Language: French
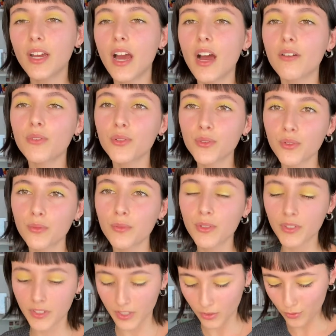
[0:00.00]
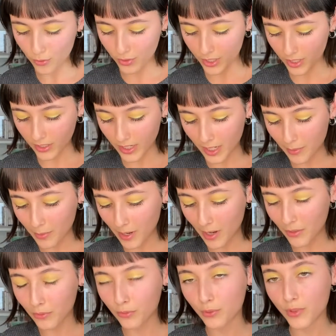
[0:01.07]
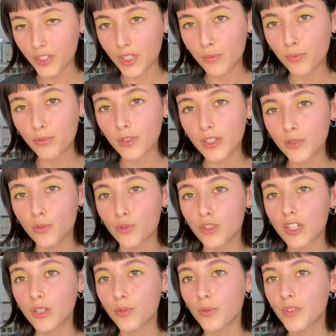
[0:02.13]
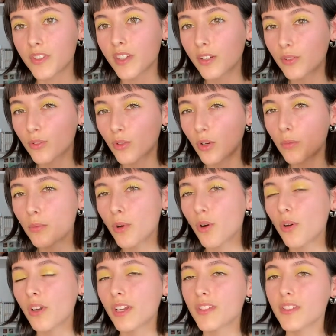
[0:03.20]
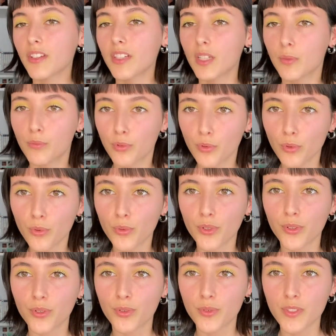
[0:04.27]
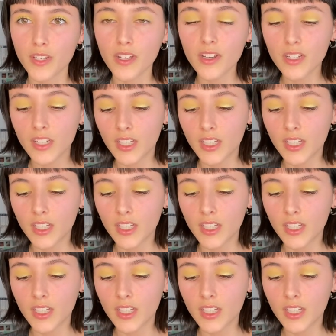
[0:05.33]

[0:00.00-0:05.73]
avant de commencer je tiens quand même à vous stipuler que je n'ai que 5 tomes, or la série est plus longue que ça,